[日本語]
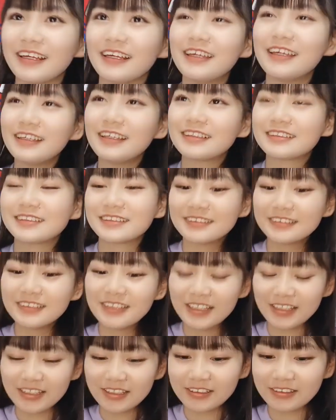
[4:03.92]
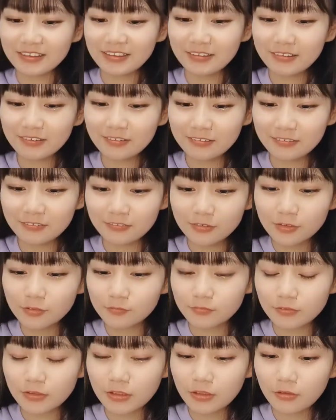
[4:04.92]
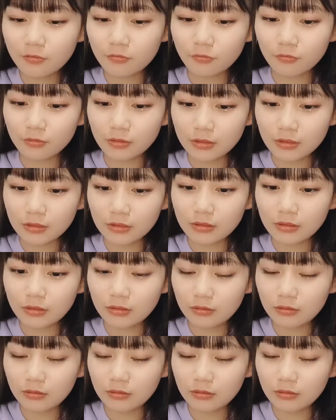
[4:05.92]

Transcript: えいつぐらいでも結構ね、